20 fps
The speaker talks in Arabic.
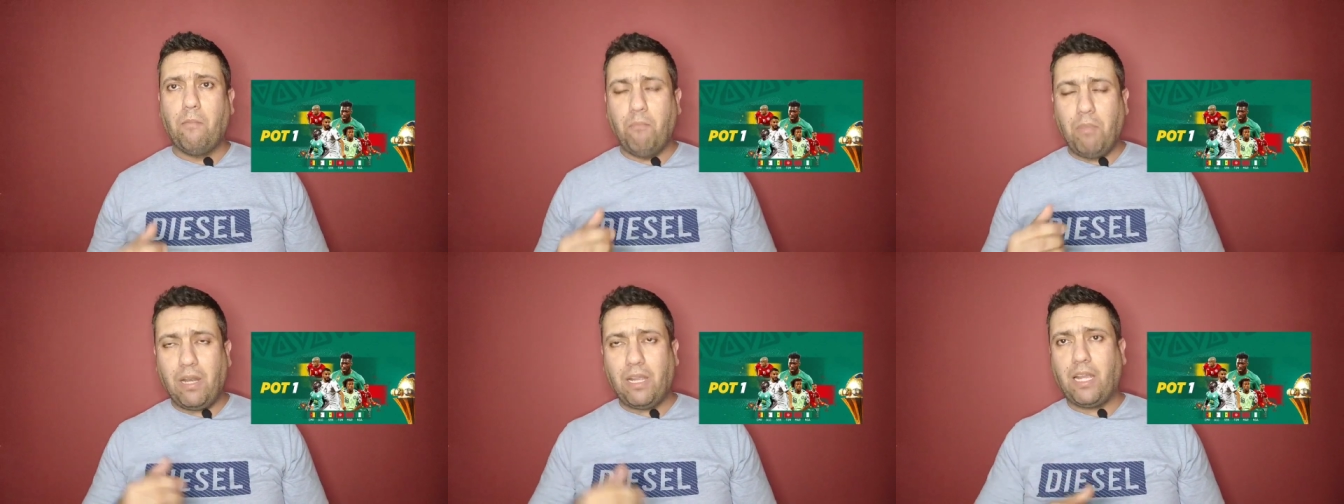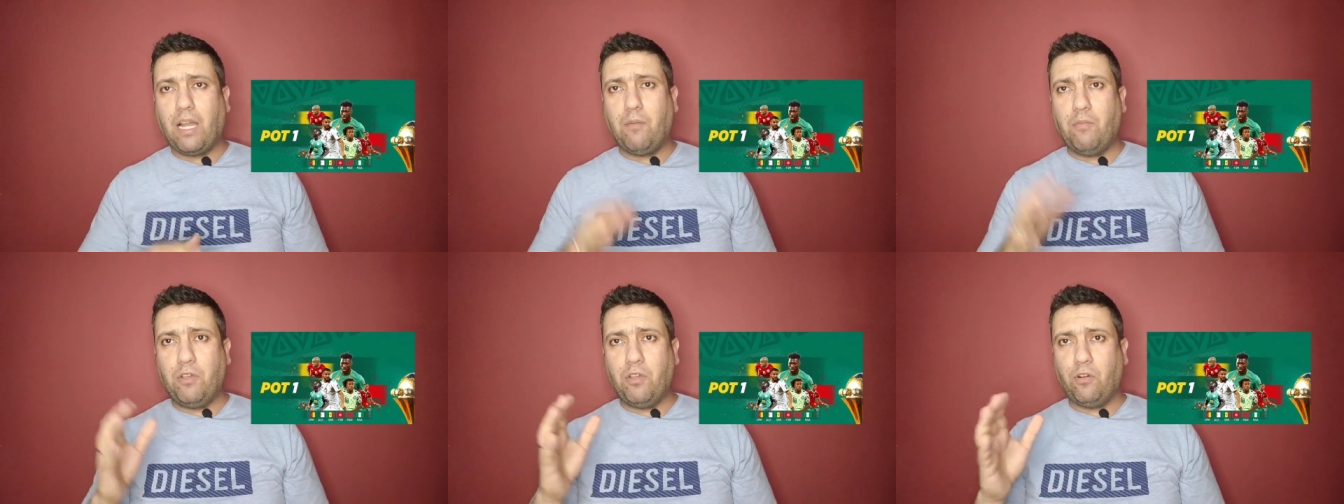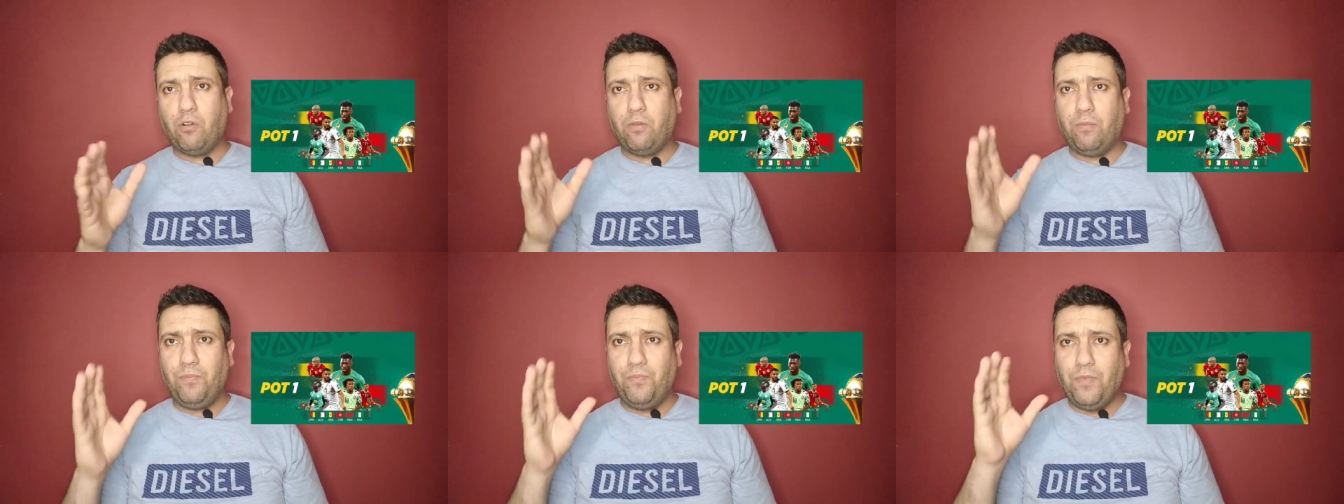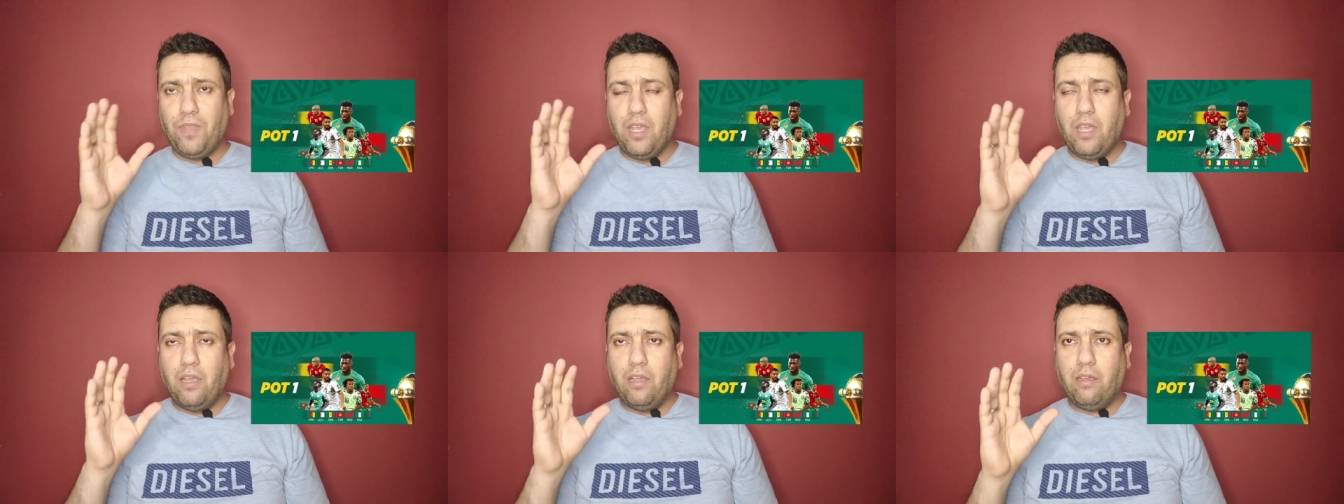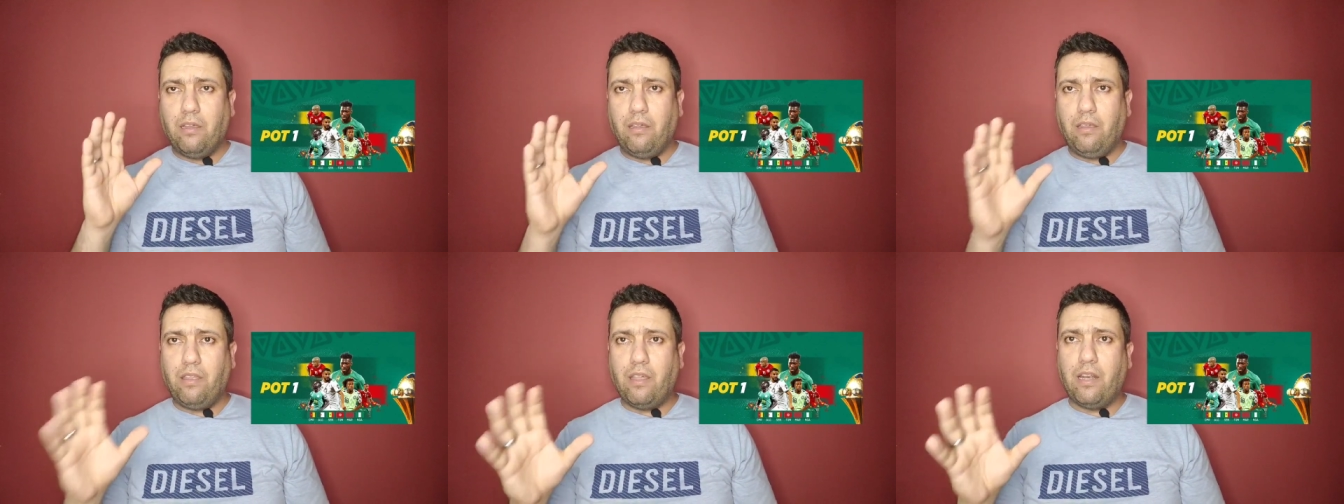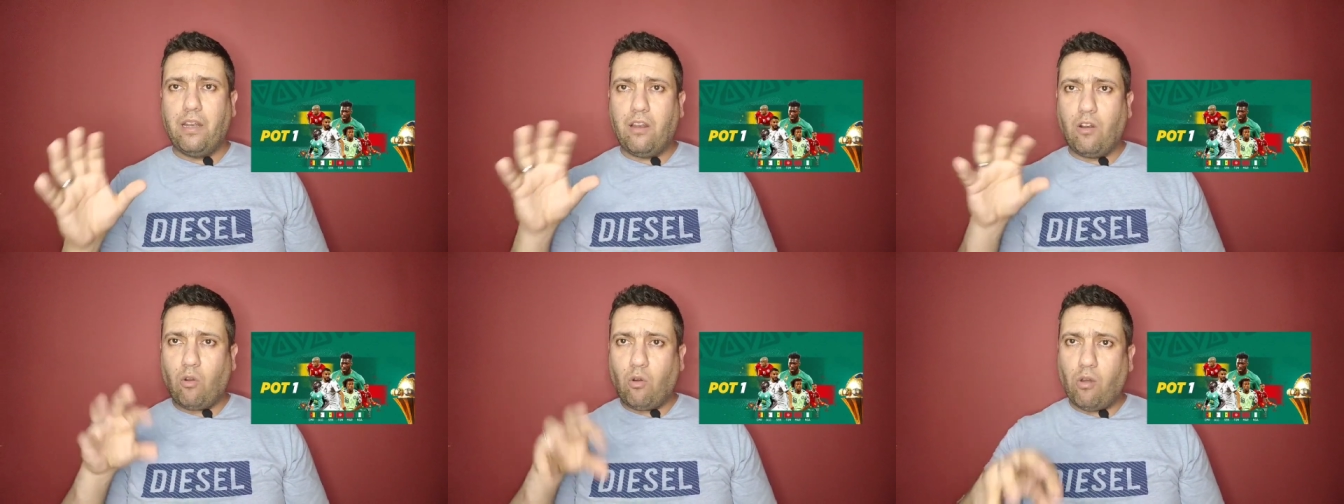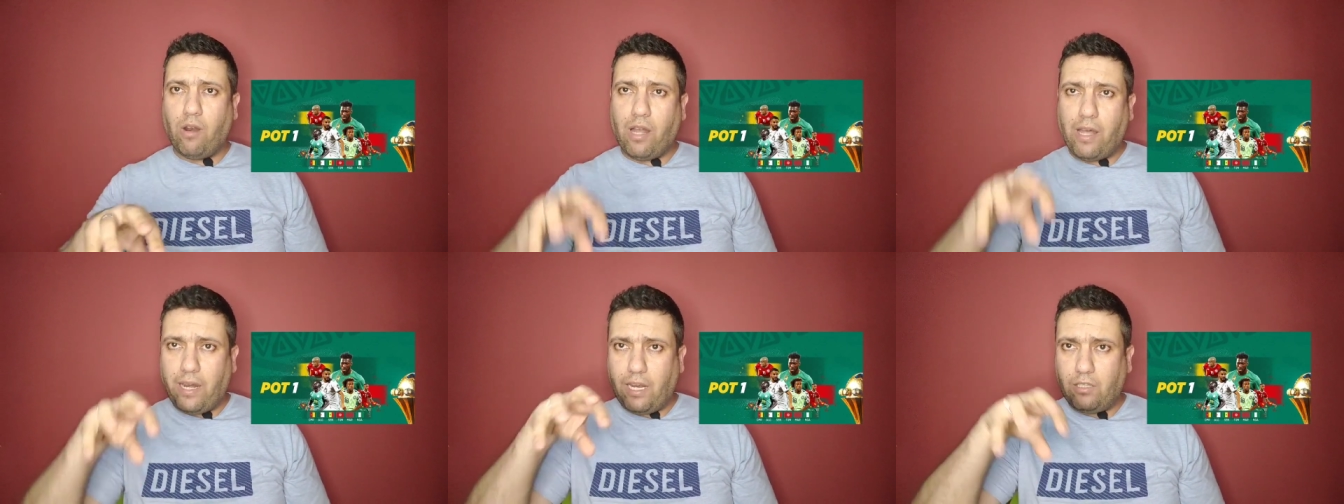بالكاميرون اذا
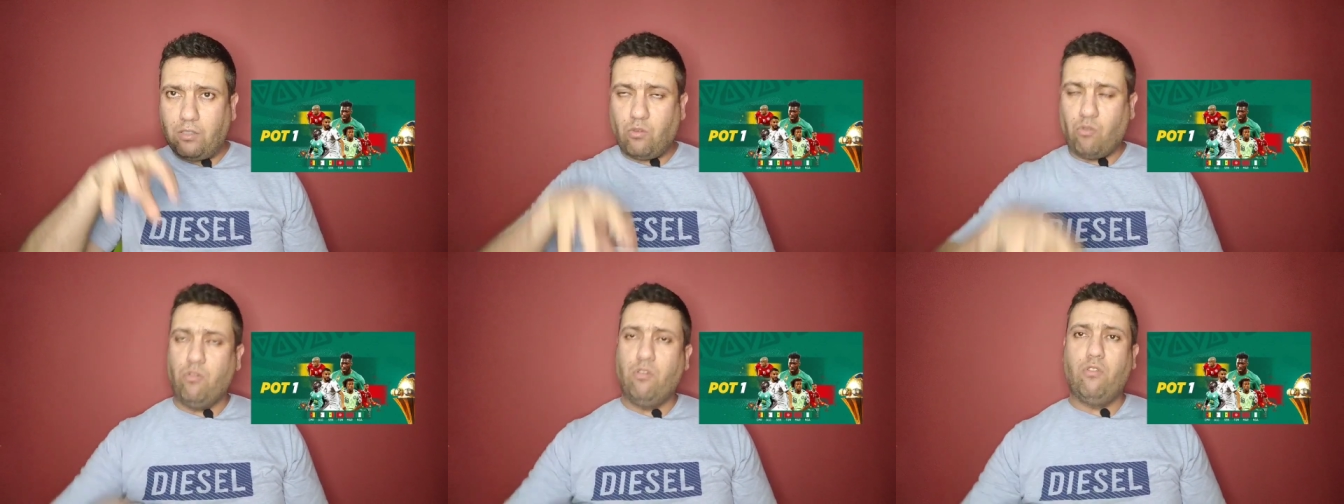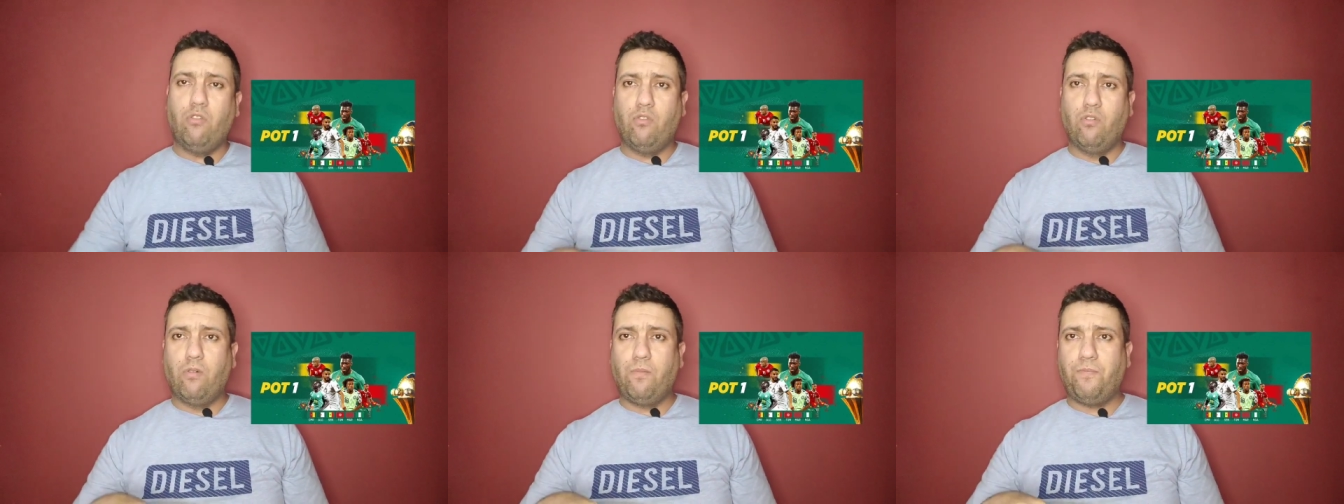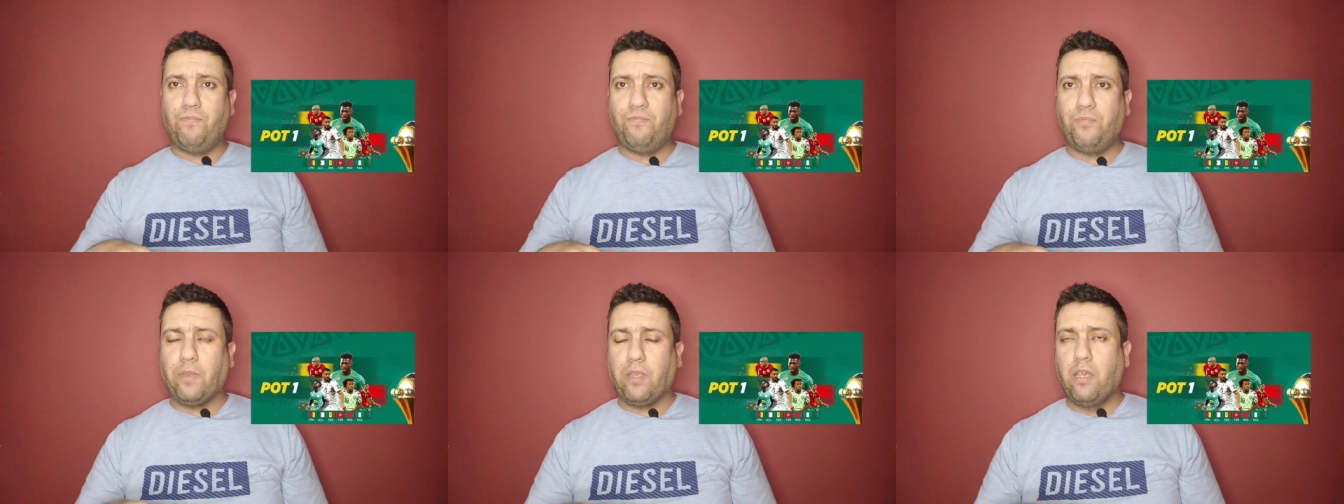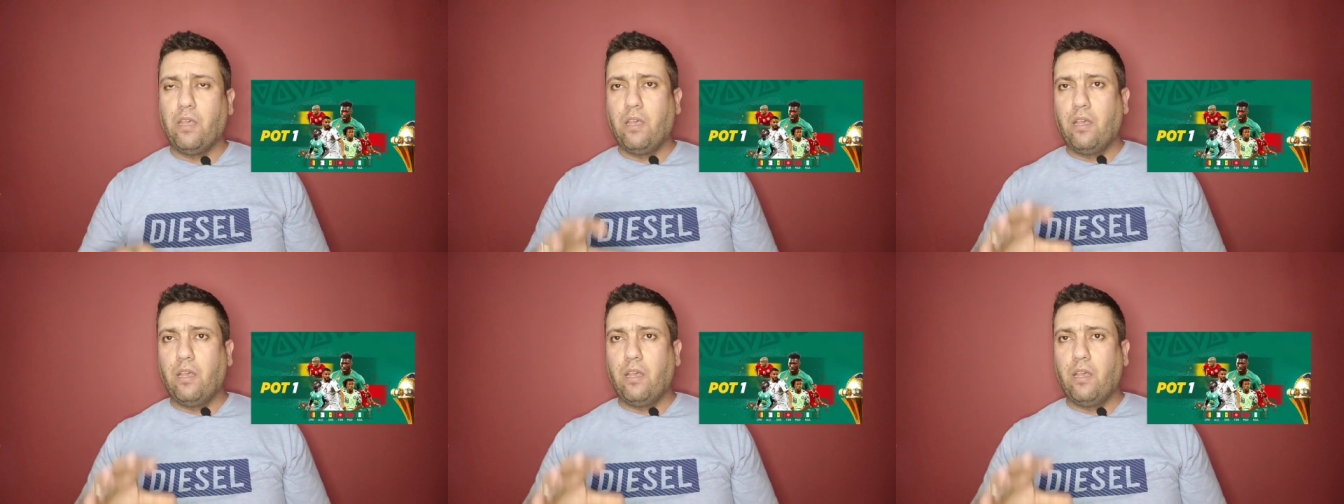القرعه راح تكون اليوم